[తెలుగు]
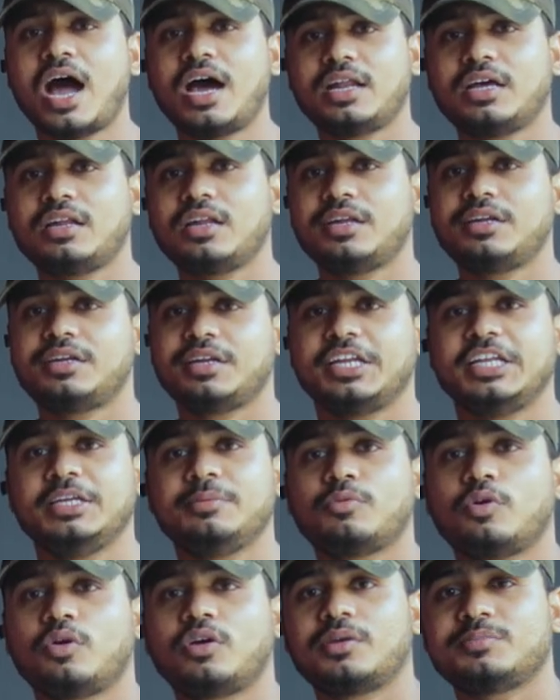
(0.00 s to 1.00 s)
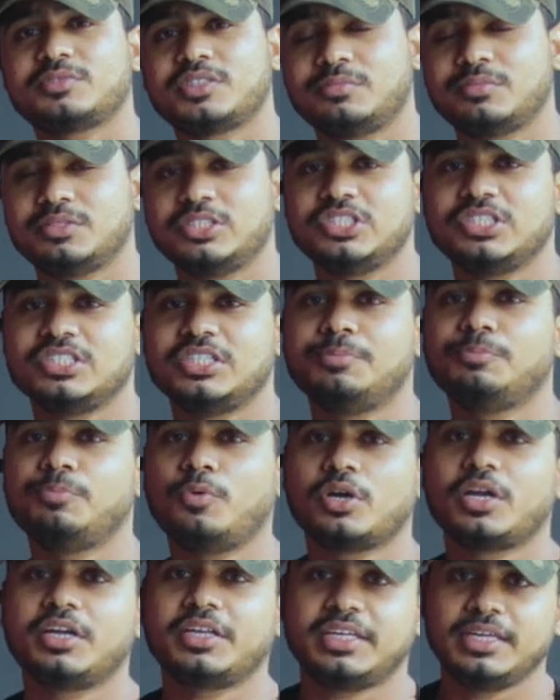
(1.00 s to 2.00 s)
ఆర్ఆర్ఆర్ ట్రైనింగ్ ప్రోగ్రామ్ సంబంధించిన
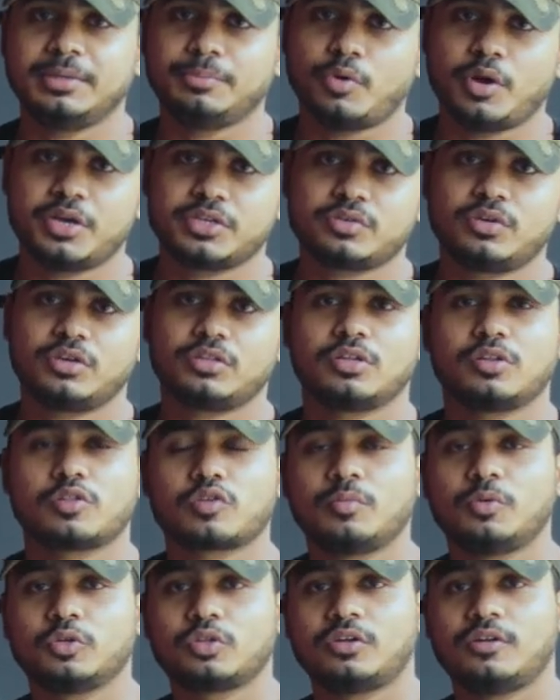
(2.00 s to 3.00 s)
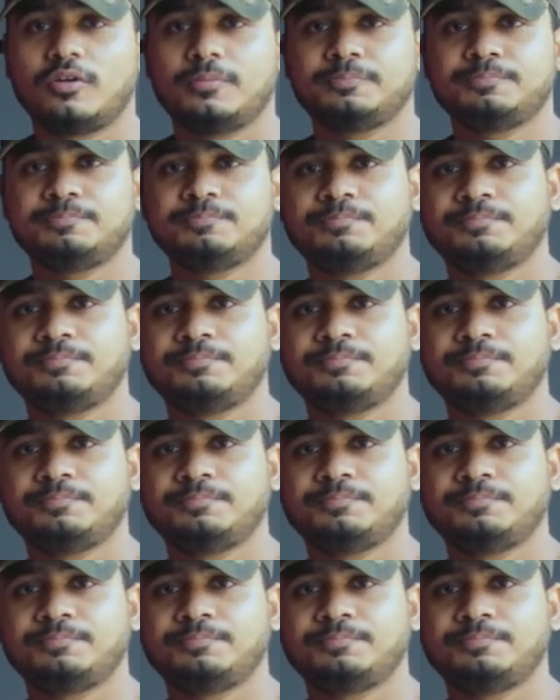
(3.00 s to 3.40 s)
ఇంపార్టెంట్ కీ పాయింట్స్ కూడా తెలుసుకోబోతున్నాం